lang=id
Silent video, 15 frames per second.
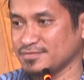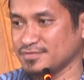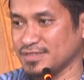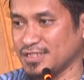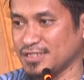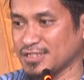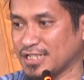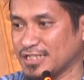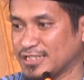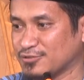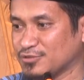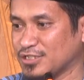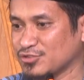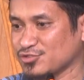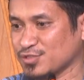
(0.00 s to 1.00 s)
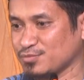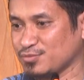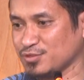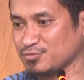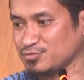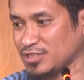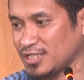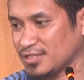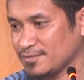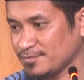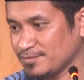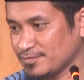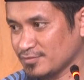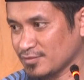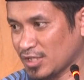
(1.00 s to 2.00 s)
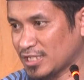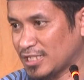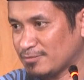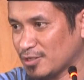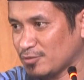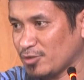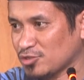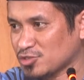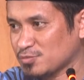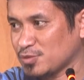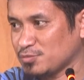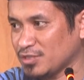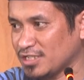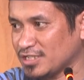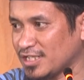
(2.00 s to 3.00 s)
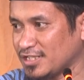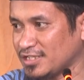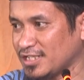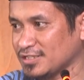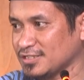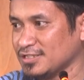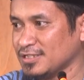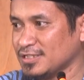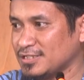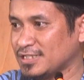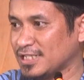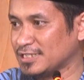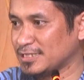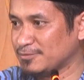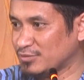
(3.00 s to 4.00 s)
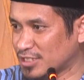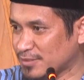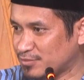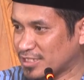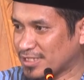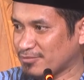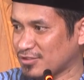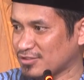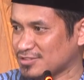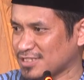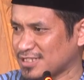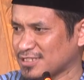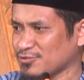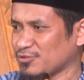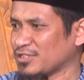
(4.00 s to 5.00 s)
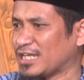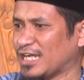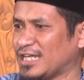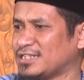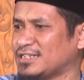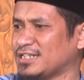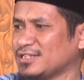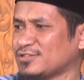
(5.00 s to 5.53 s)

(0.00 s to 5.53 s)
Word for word: Jadi nggak niru-niru sebelumnya. Ada makhluk sebelumnya nggak yang nanti mirip dengan manusia gitu? Oh, nggak ada.